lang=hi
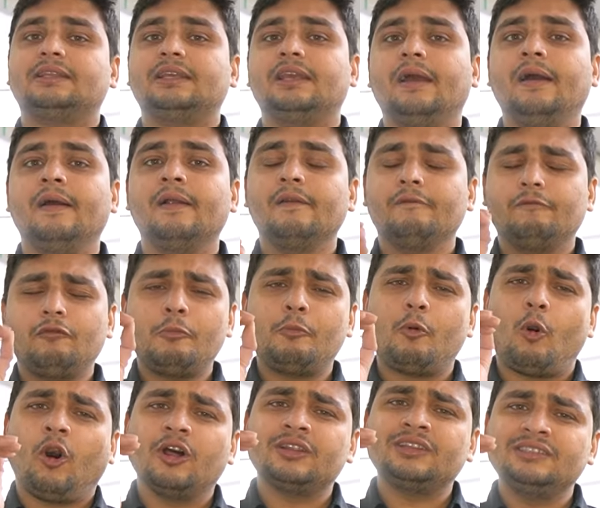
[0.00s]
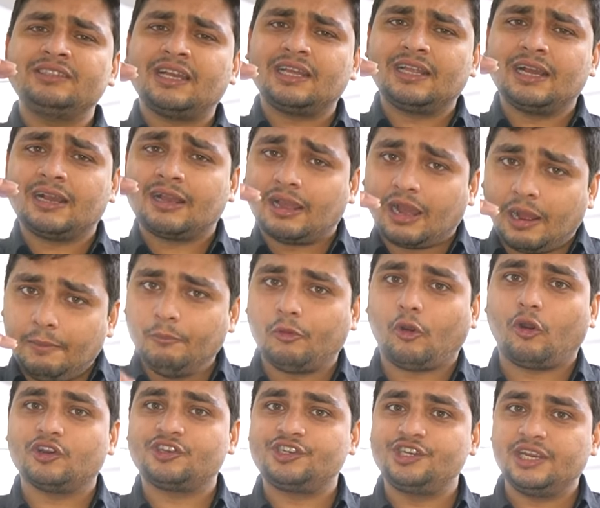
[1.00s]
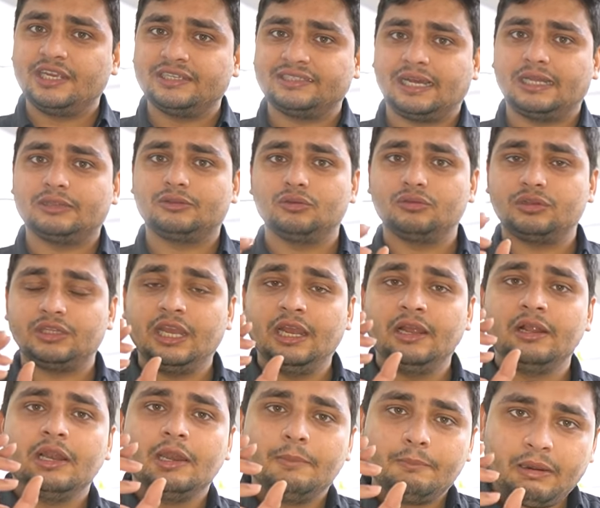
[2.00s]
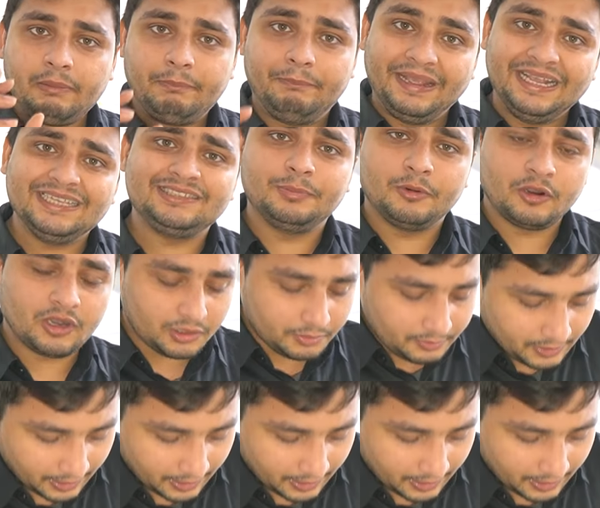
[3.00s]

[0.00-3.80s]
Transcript: आती है वो बहुत ही ज़्यादा कम रोशनी के साथ होती है पर बेस मॉडल